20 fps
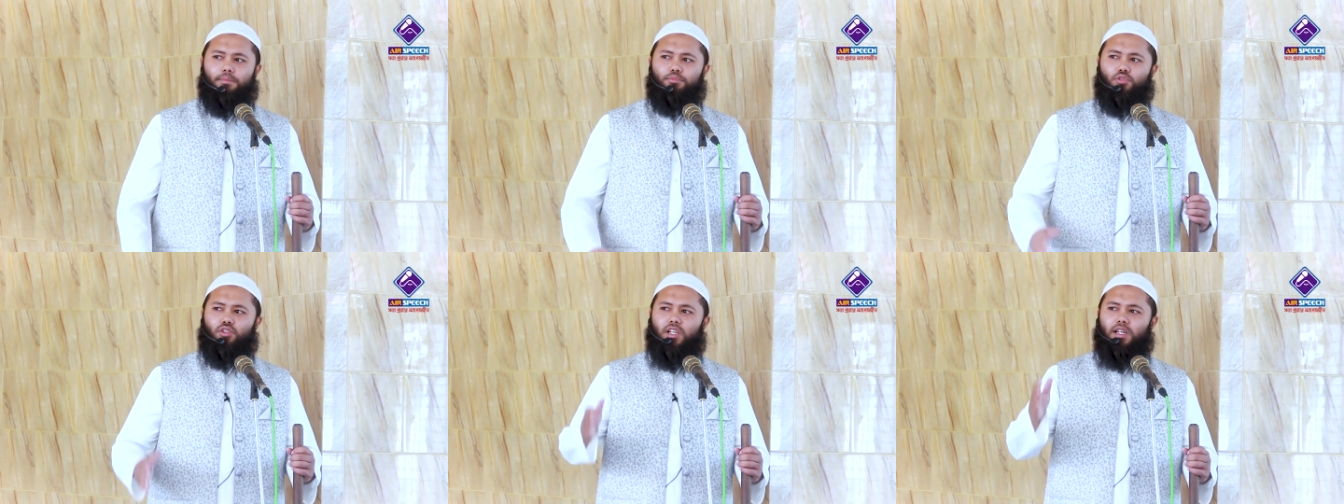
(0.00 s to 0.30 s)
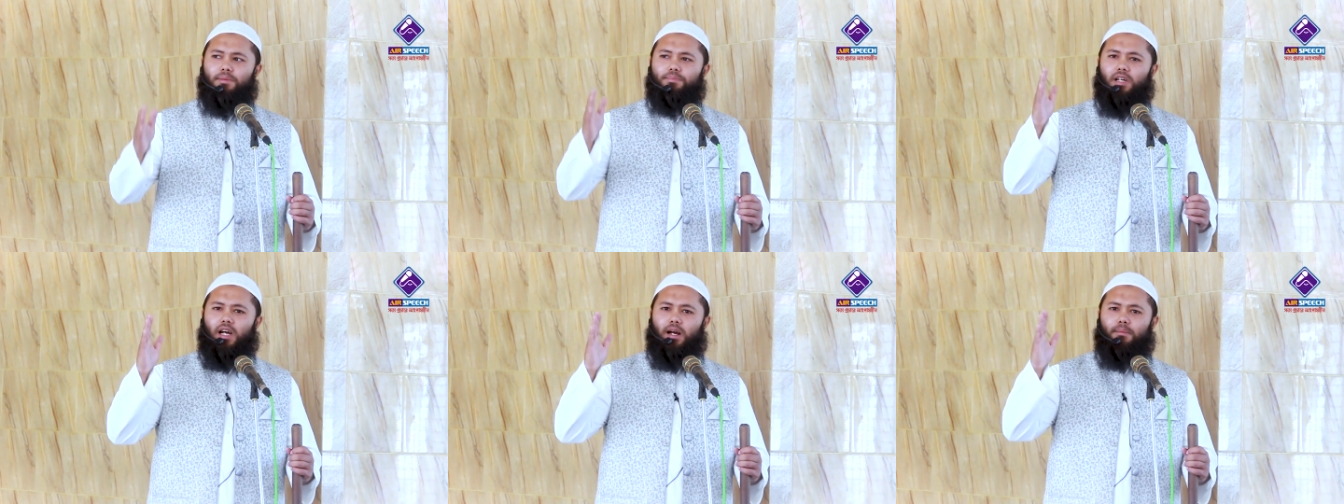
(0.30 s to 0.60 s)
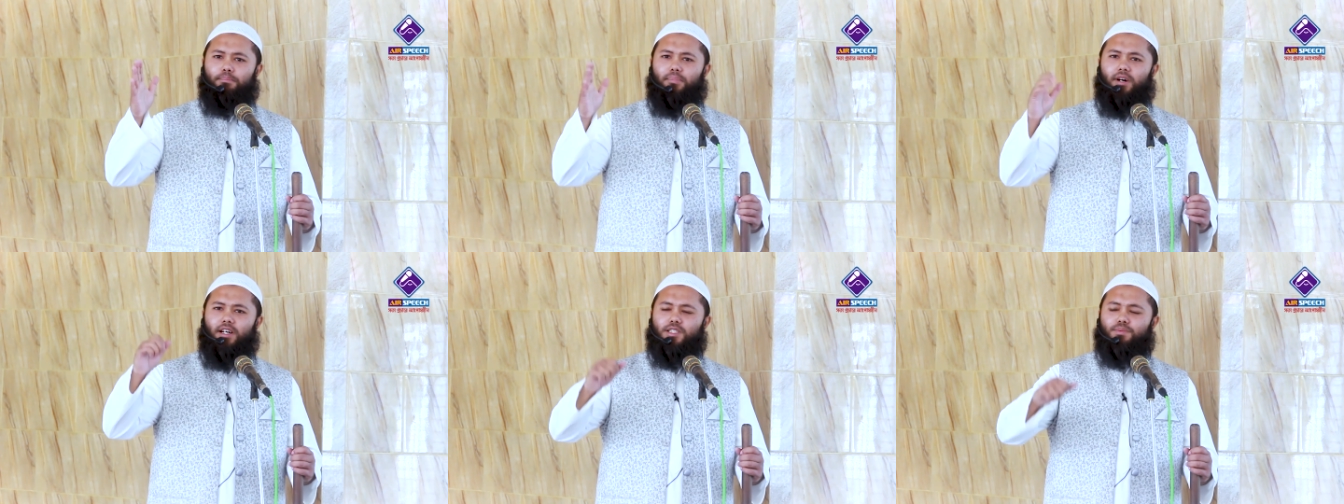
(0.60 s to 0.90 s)
আবদুল্লাহ ইবনে
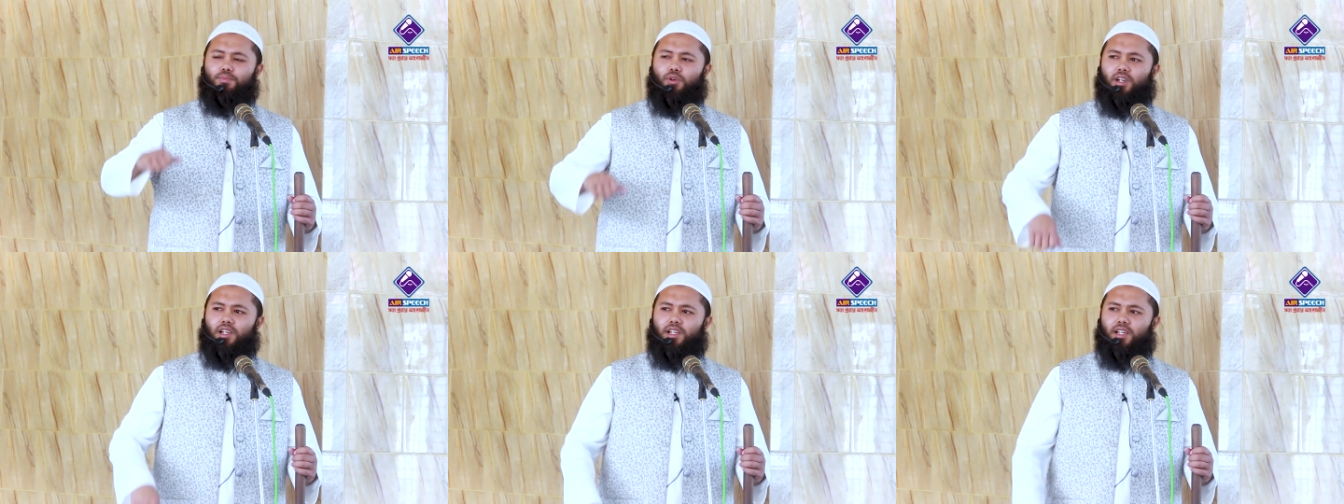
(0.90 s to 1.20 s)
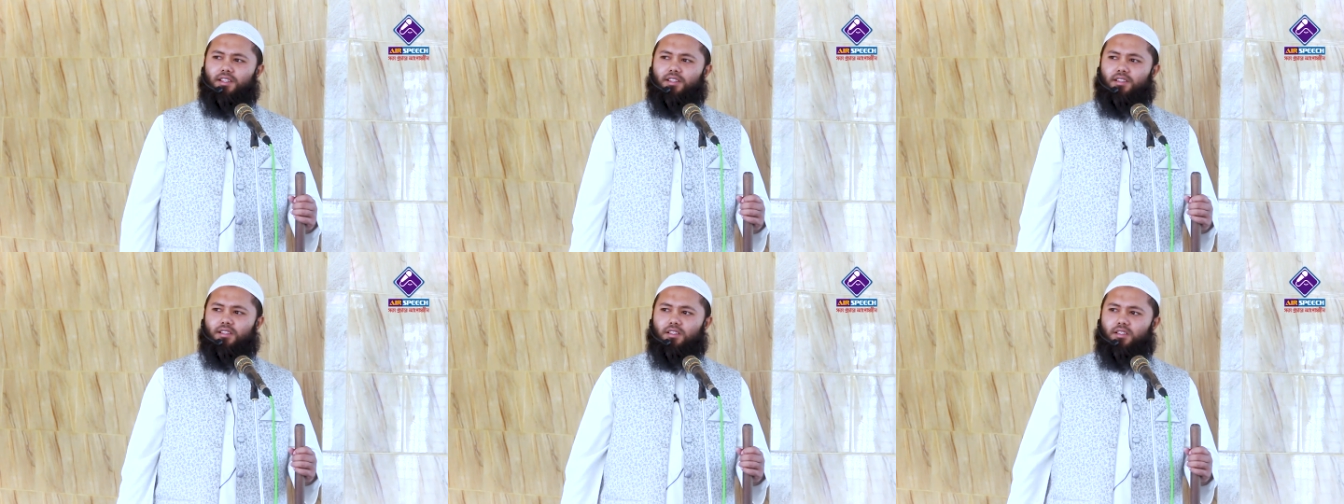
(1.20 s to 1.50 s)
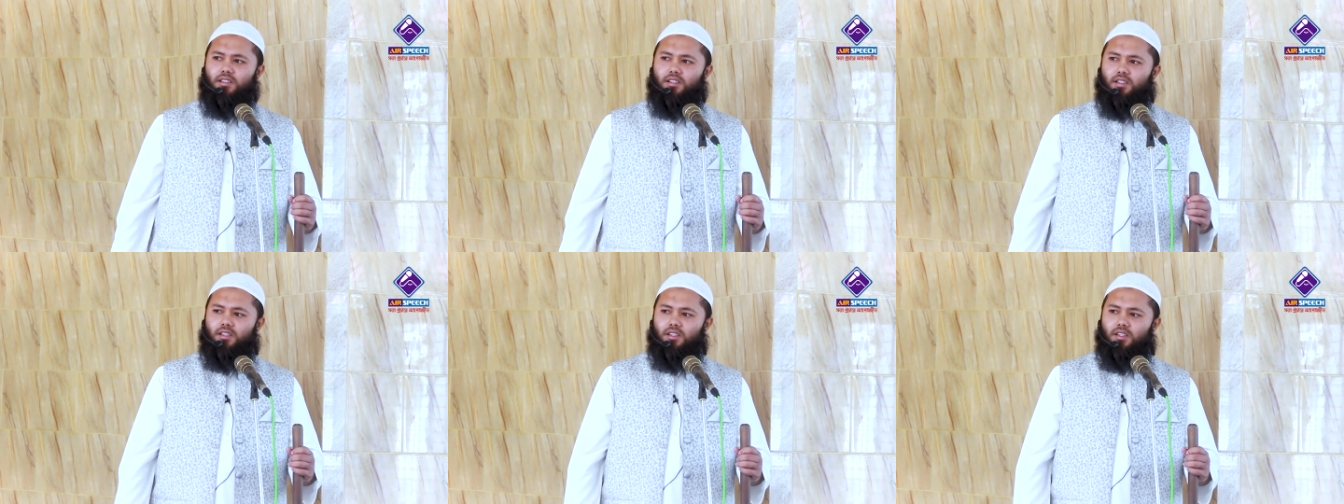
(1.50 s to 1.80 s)
আব্বাস বললেন
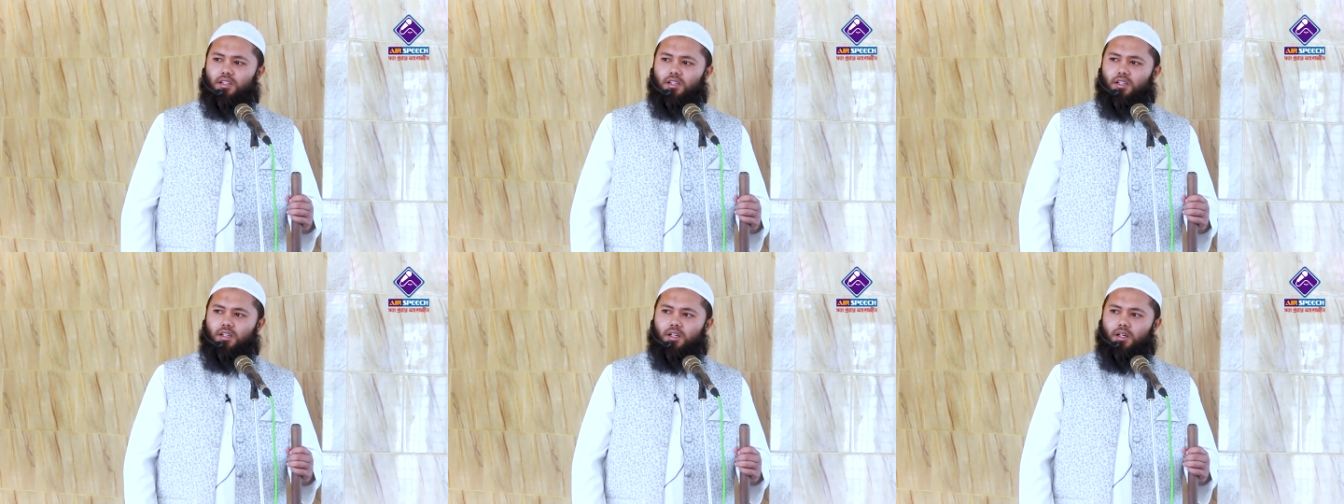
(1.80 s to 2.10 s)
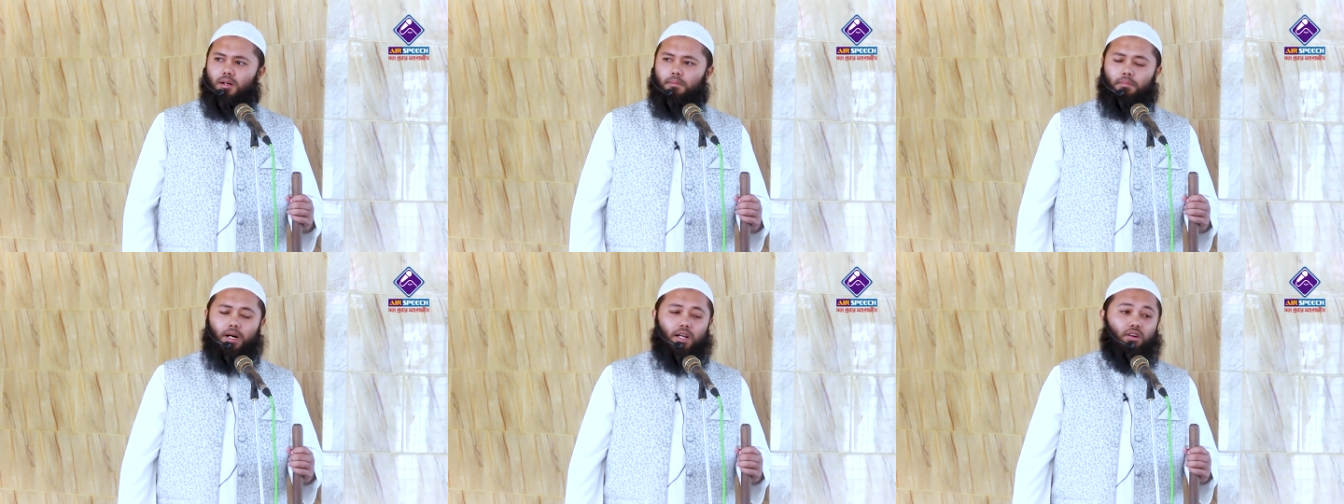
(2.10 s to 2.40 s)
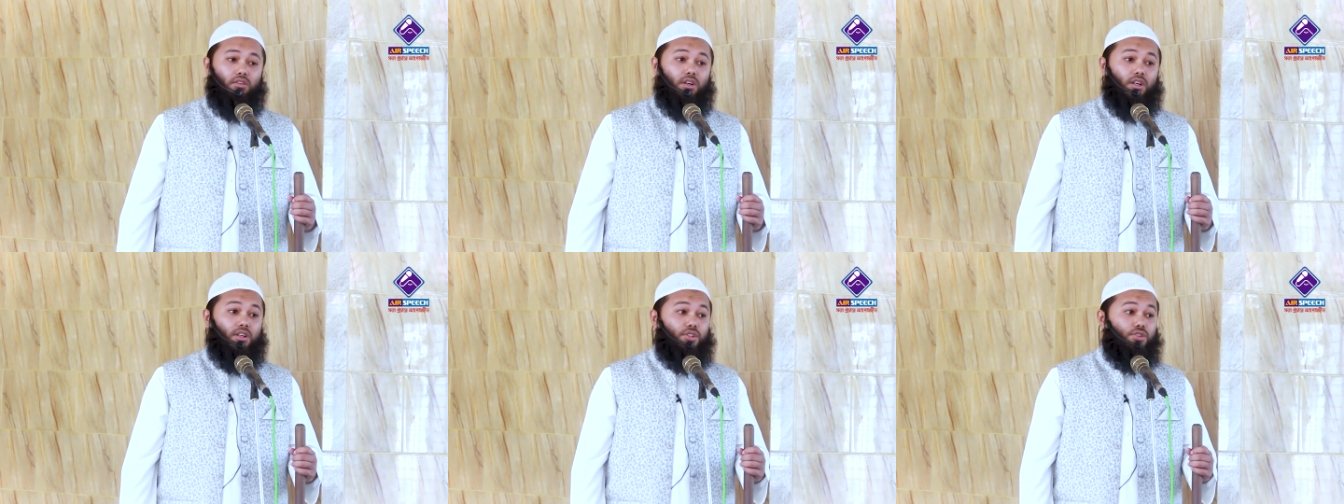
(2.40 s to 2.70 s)

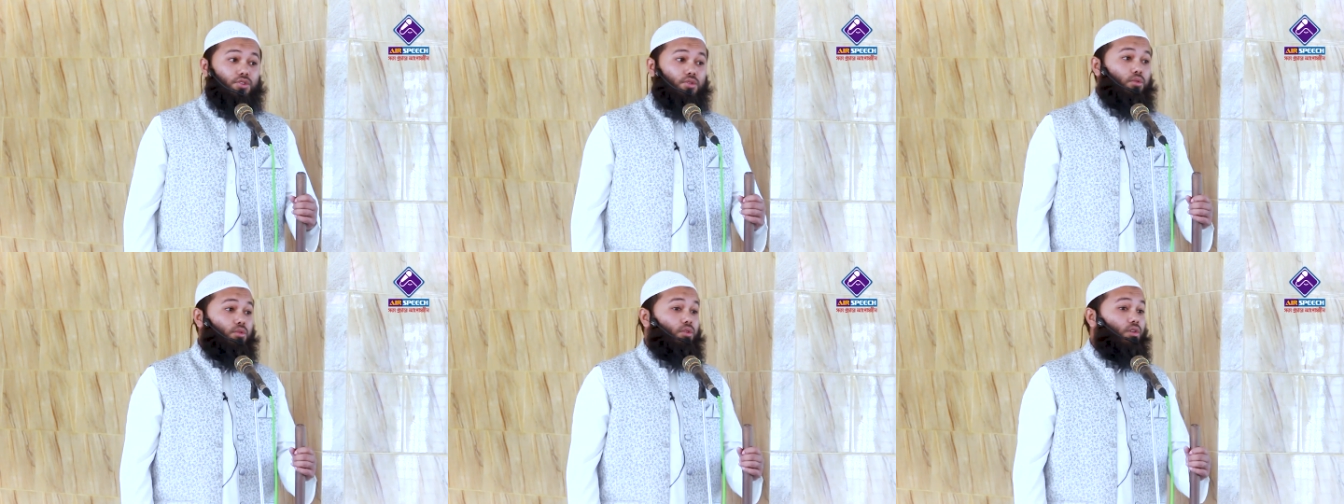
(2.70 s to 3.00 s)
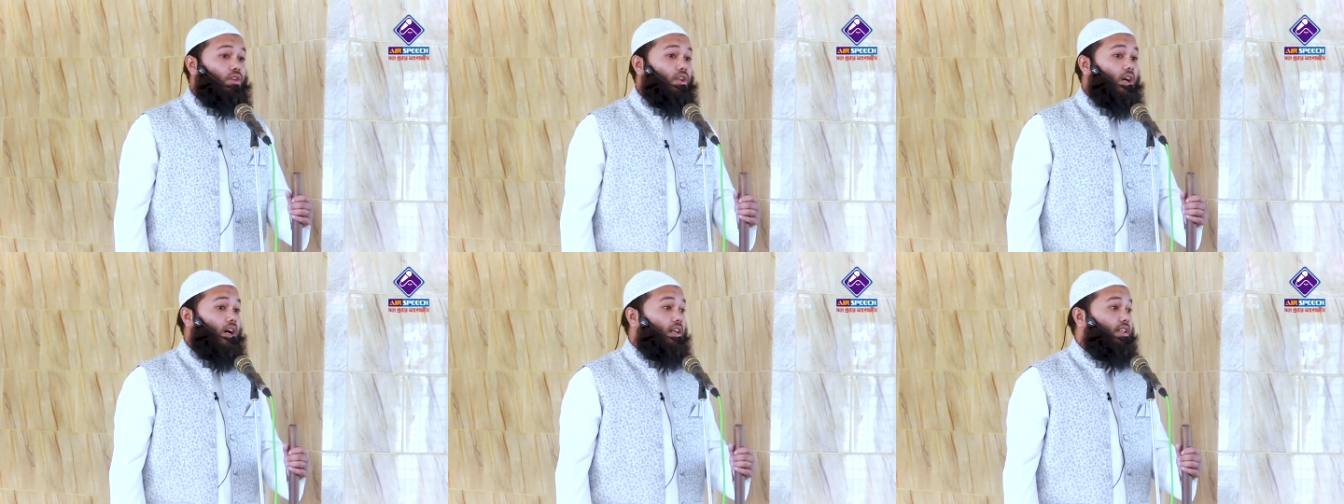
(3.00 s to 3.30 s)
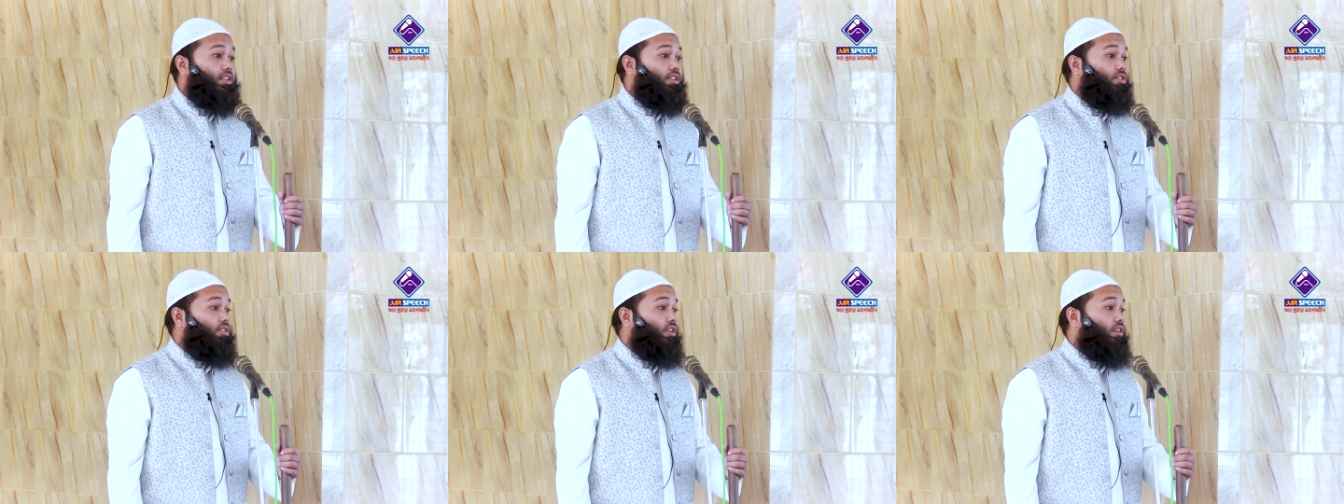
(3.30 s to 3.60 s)
মাররা রাসূলুল্লাহ